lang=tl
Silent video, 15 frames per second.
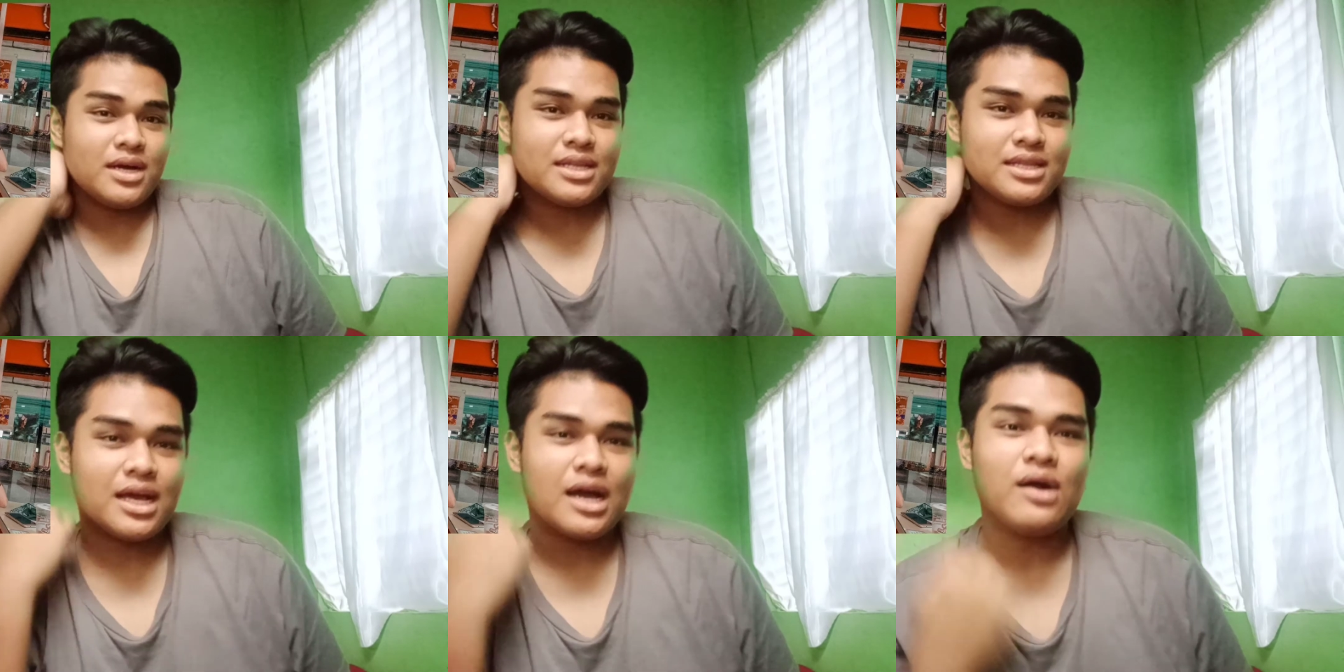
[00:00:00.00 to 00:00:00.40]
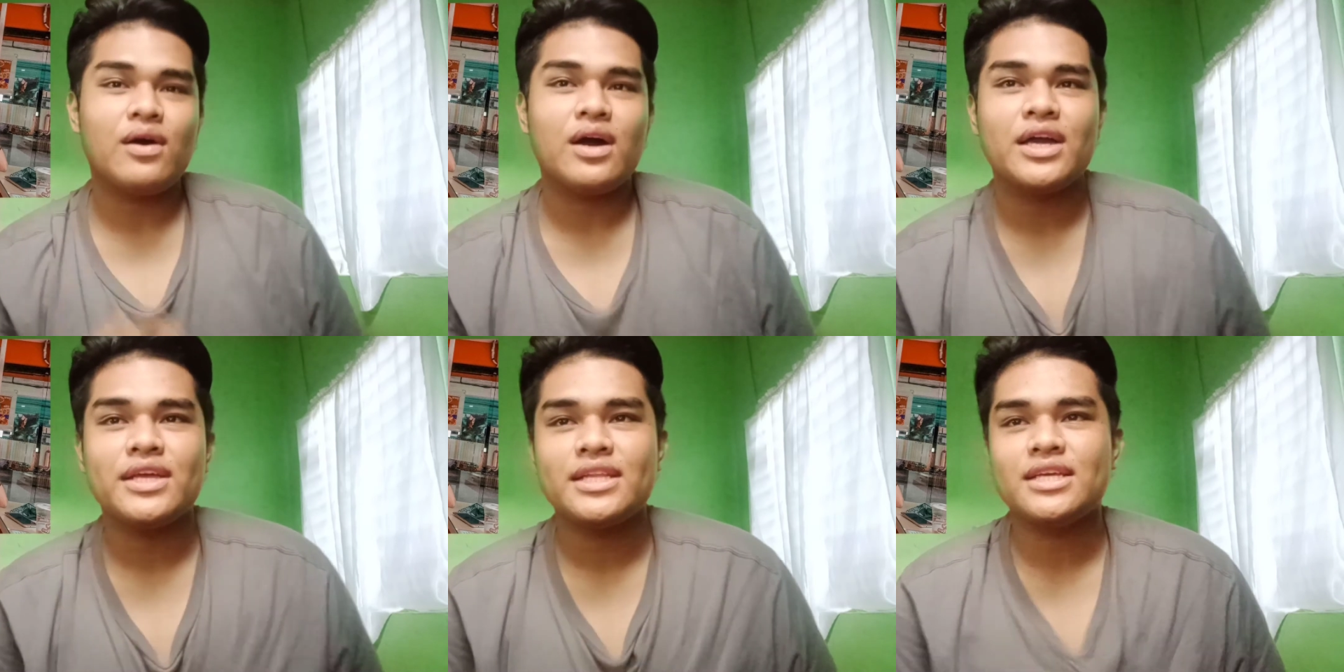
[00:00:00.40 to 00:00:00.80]
mga tao
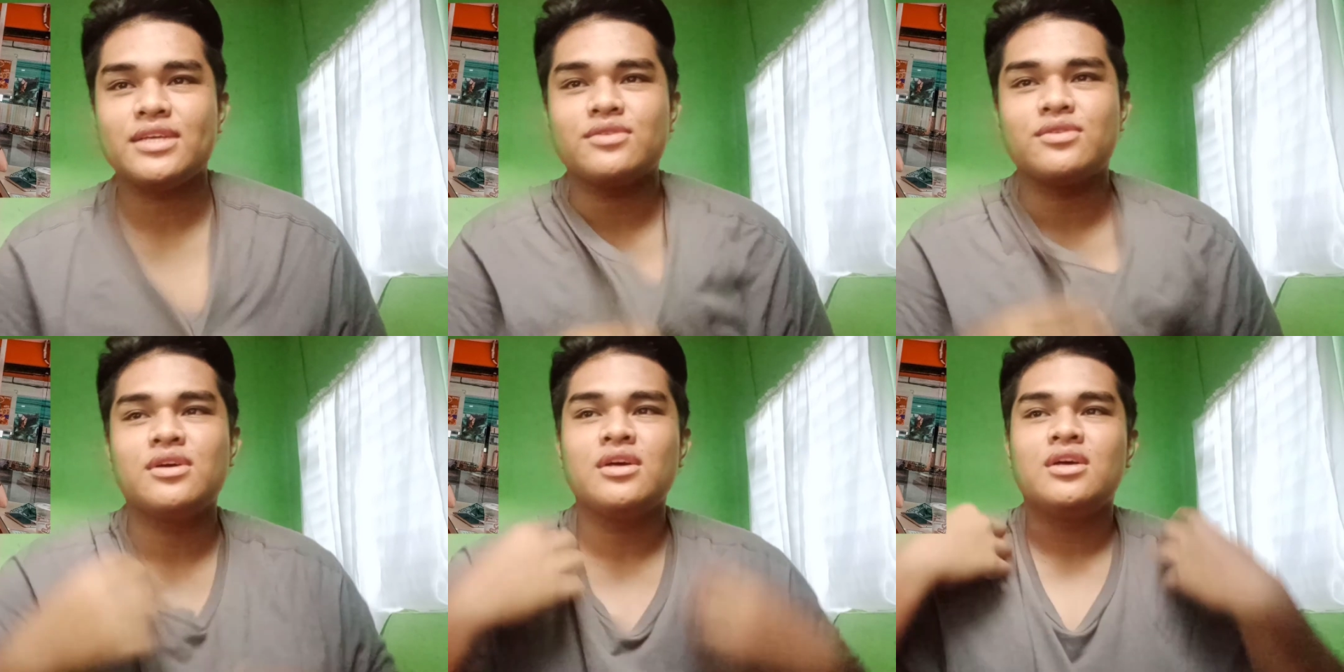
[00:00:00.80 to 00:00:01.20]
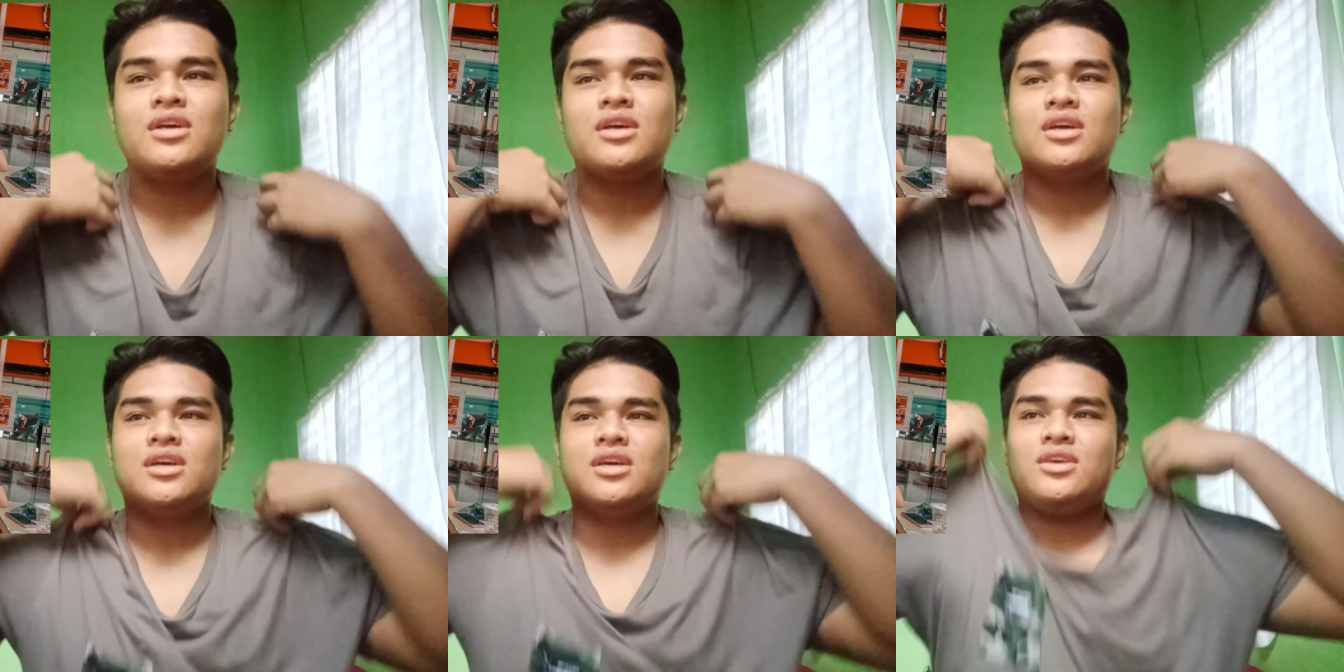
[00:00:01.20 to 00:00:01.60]
ngayon na yung
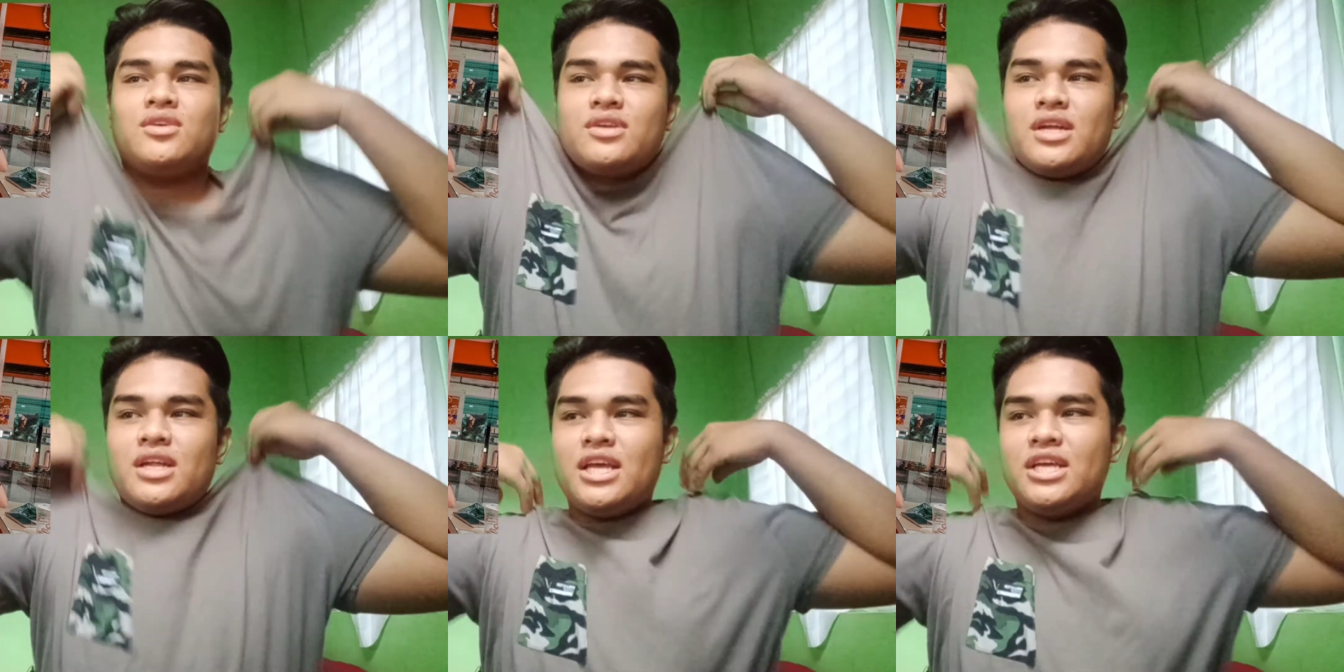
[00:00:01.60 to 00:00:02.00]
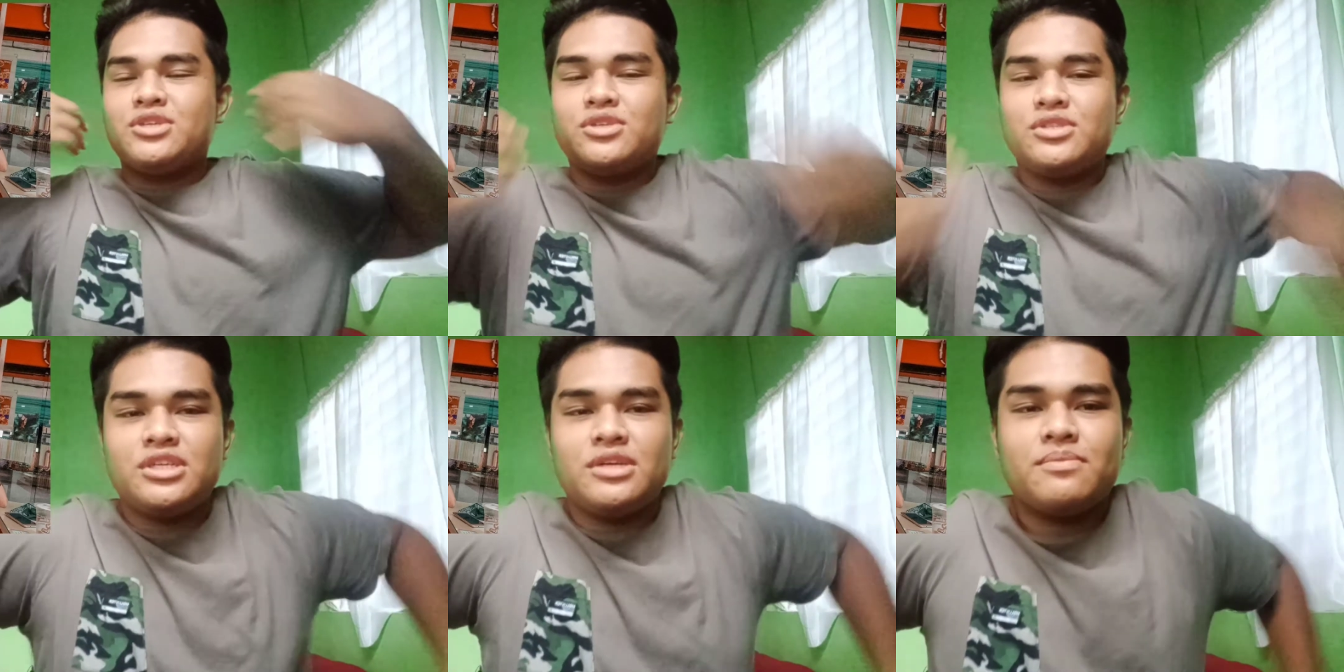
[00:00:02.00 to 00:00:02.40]
yung
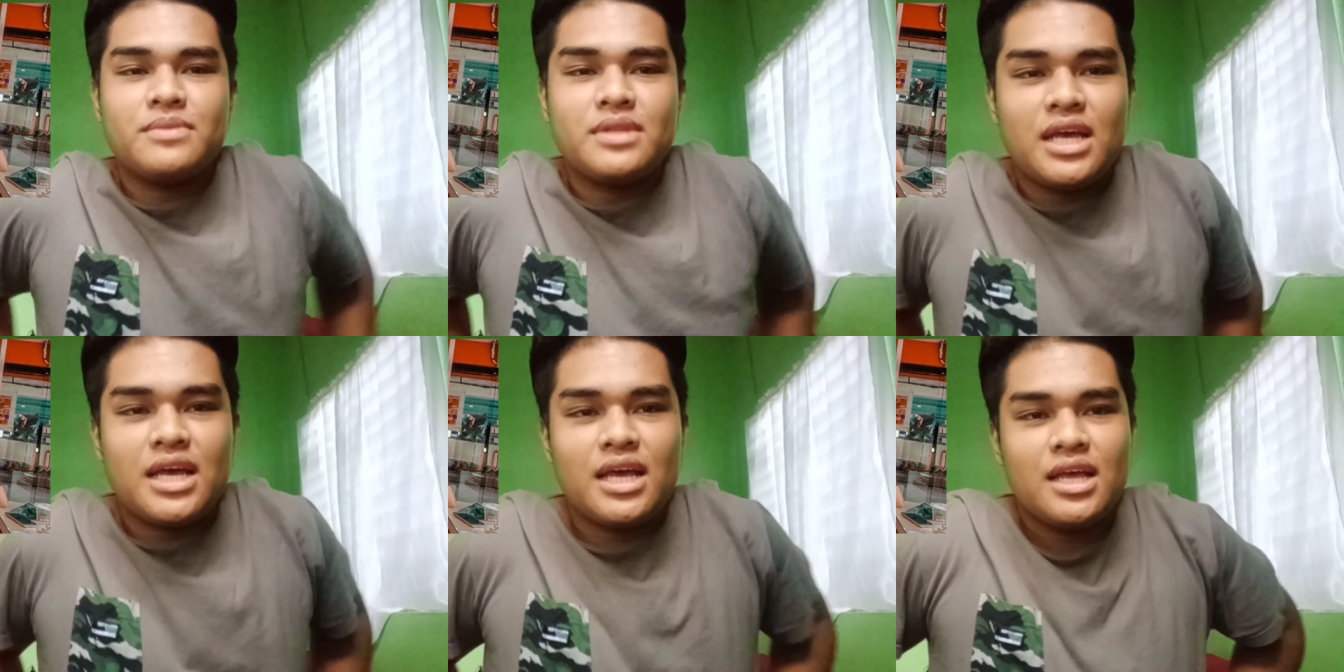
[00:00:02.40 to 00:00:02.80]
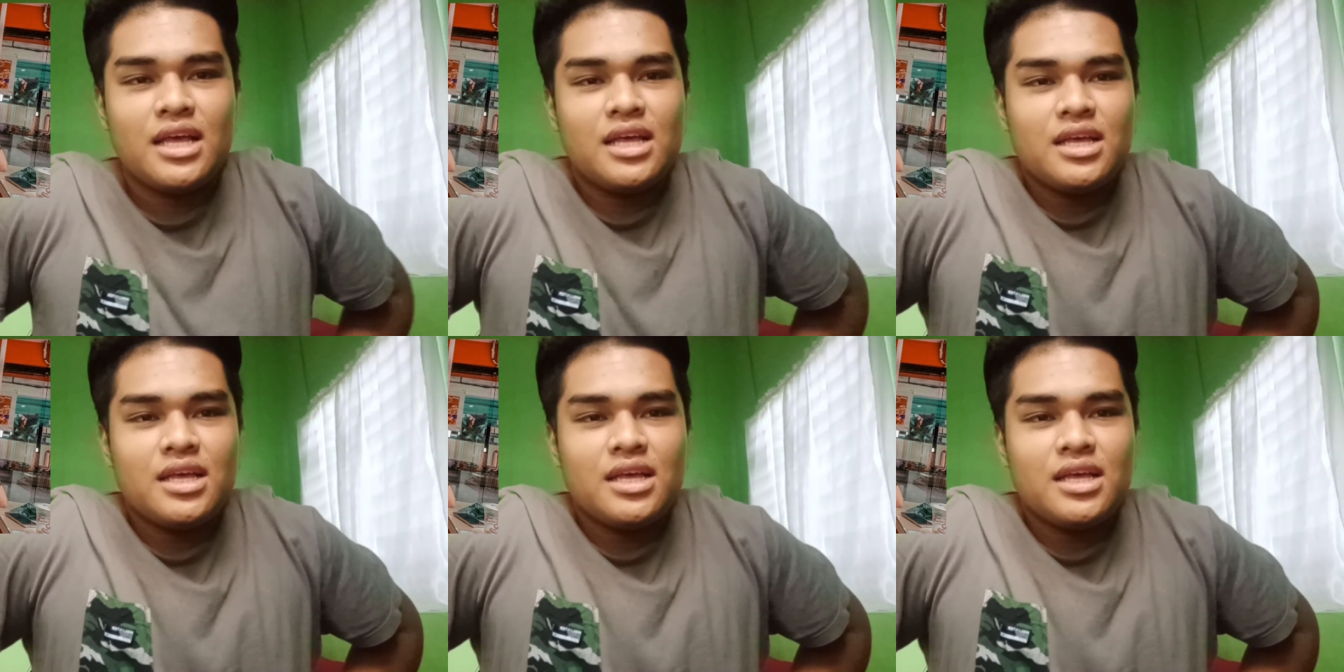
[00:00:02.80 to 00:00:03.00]
relationship na